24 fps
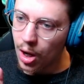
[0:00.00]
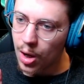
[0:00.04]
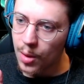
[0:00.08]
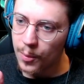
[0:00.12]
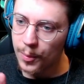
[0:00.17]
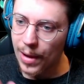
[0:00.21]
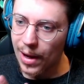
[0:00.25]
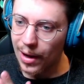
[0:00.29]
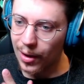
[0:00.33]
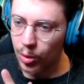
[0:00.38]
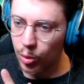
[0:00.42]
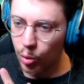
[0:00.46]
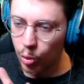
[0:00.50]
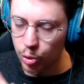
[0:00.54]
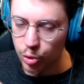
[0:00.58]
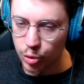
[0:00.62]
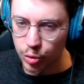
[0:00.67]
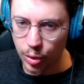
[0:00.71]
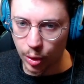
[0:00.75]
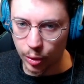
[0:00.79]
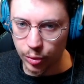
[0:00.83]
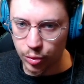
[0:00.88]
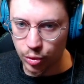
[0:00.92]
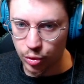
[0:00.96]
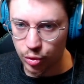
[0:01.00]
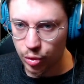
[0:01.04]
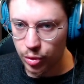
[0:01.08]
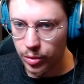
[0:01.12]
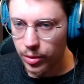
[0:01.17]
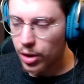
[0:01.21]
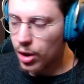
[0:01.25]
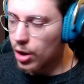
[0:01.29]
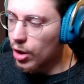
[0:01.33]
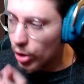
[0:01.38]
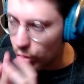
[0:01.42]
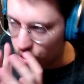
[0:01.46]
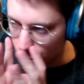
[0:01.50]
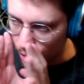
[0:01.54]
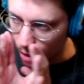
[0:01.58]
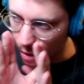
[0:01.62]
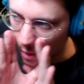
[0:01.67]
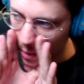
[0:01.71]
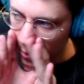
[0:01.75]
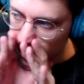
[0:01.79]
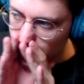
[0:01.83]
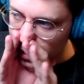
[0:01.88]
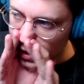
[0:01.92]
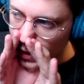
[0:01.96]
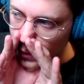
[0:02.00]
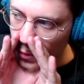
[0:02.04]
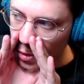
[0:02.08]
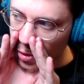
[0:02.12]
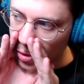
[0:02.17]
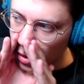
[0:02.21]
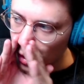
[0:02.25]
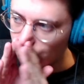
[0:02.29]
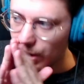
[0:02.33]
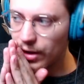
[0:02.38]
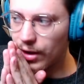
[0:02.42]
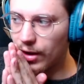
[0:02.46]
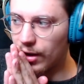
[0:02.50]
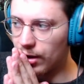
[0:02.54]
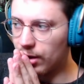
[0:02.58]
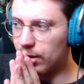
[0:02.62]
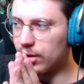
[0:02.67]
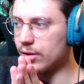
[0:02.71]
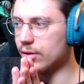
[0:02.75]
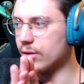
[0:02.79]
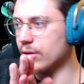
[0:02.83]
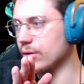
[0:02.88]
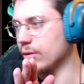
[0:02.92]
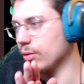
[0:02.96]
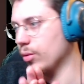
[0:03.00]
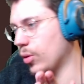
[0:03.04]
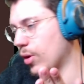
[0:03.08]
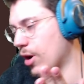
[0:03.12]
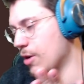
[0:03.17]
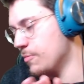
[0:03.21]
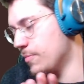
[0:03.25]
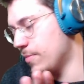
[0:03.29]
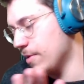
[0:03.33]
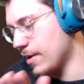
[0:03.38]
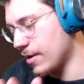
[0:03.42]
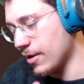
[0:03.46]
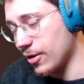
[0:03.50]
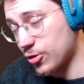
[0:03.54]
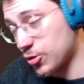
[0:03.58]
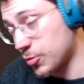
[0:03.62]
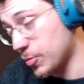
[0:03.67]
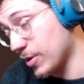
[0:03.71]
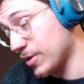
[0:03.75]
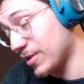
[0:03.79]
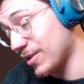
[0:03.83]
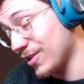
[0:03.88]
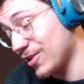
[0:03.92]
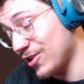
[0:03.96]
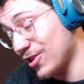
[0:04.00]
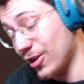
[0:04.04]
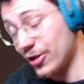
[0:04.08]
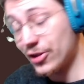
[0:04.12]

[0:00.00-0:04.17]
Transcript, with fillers: pas un gros joueur du jeu, je suis quand même diamant, hein, on rappelle, hein, je je passais déjà